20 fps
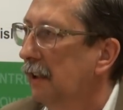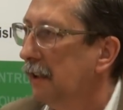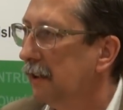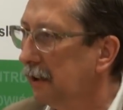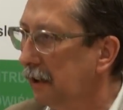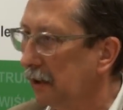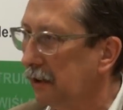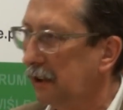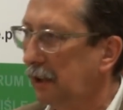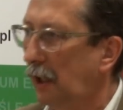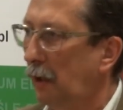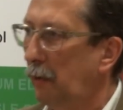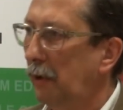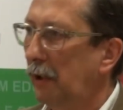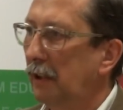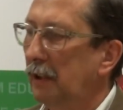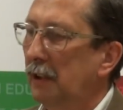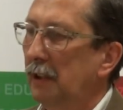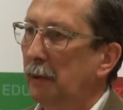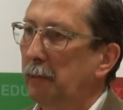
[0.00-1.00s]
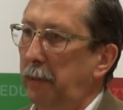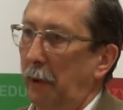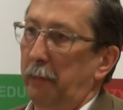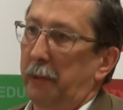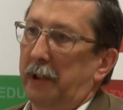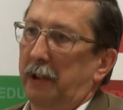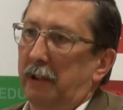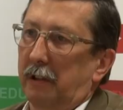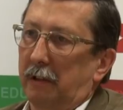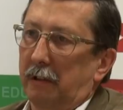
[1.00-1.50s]
została
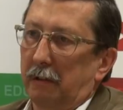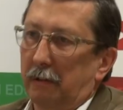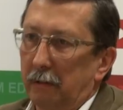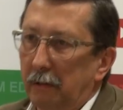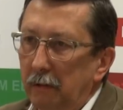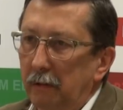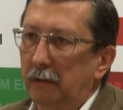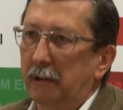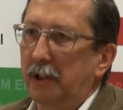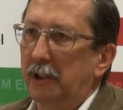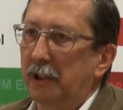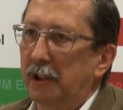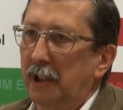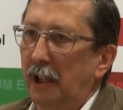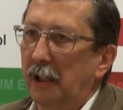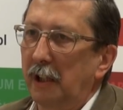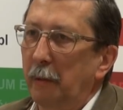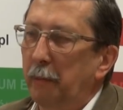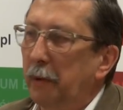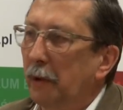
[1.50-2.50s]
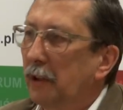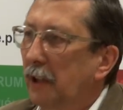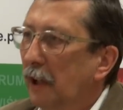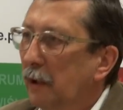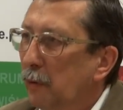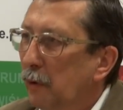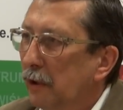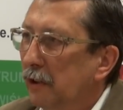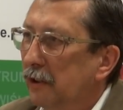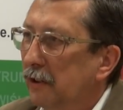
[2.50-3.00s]
poprzez krzyżenie
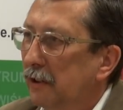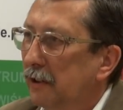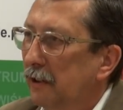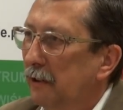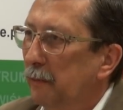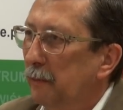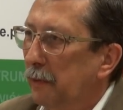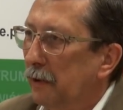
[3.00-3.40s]
podległości,